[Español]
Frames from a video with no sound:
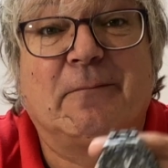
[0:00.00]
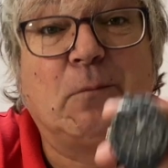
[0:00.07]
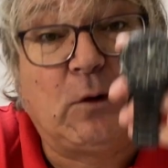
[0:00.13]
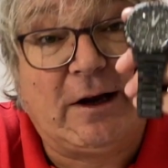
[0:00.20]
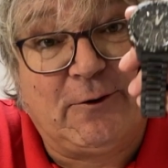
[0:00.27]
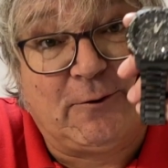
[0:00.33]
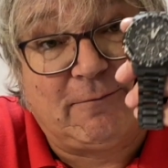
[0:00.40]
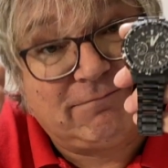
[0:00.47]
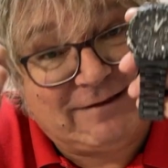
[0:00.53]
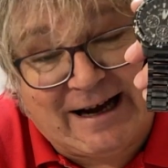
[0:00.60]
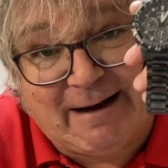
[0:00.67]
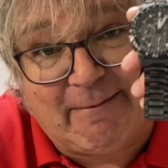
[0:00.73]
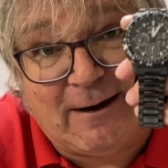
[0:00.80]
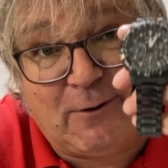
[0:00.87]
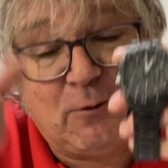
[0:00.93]
Bueno, se ha
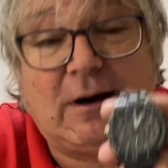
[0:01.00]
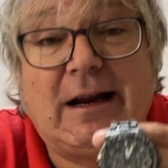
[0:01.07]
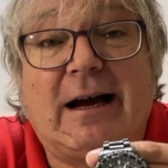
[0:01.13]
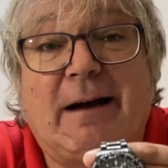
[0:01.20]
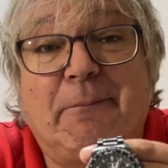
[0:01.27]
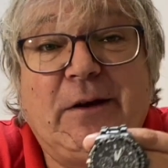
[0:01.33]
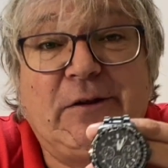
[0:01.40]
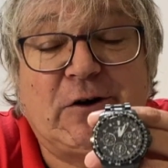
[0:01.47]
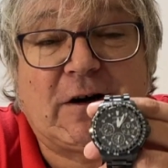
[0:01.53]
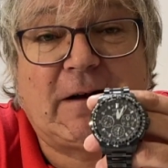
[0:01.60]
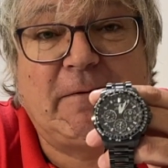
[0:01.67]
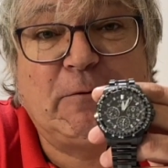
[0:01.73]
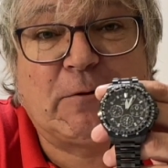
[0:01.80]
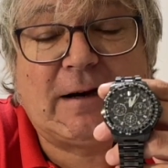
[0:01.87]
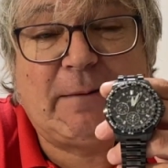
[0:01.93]
acabado la video
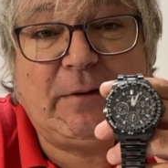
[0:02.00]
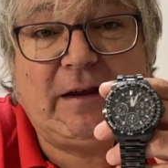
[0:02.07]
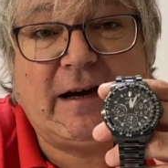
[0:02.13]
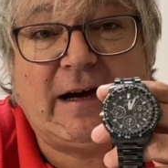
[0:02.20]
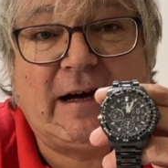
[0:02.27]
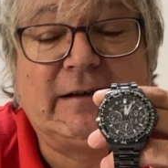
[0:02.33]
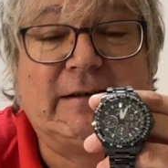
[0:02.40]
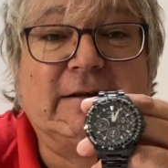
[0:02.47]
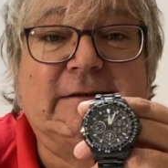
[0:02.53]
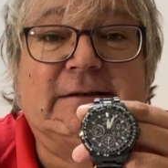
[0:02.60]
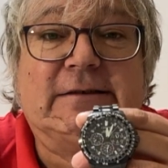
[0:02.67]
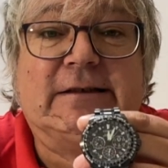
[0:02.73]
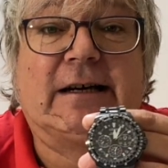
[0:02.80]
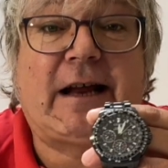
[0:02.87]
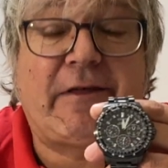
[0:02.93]
review rápida.
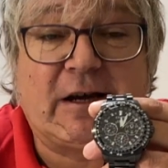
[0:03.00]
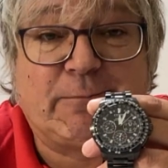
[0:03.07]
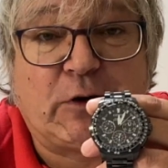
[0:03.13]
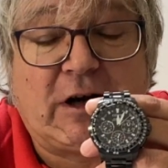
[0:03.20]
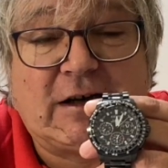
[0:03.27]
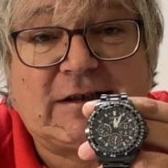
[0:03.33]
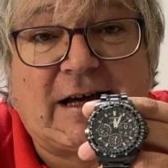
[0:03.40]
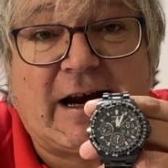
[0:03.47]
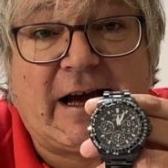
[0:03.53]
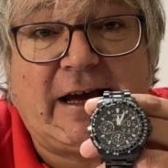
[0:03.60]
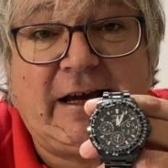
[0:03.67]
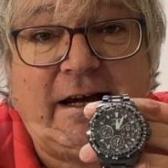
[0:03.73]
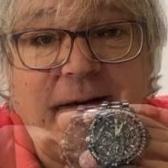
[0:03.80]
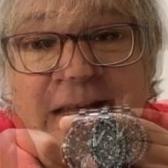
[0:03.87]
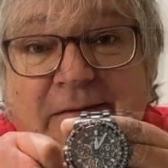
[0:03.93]
Gracias por estar
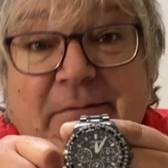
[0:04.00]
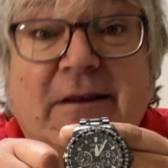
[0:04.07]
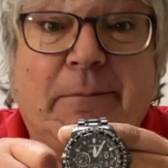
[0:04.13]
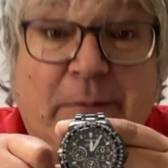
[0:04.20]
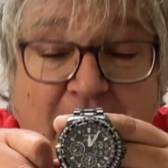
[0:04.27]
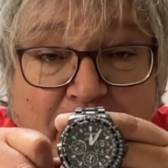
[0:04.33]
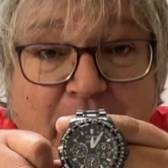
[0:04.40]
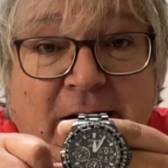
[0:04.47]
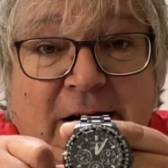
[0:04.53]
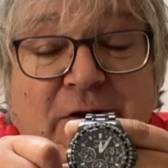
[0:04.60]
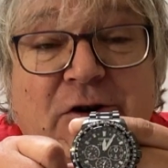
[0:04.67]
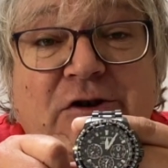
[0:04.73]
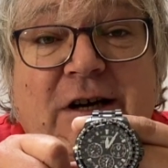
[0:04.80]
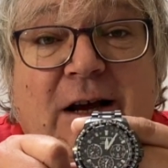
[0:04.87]
ahí. Bienvenidos a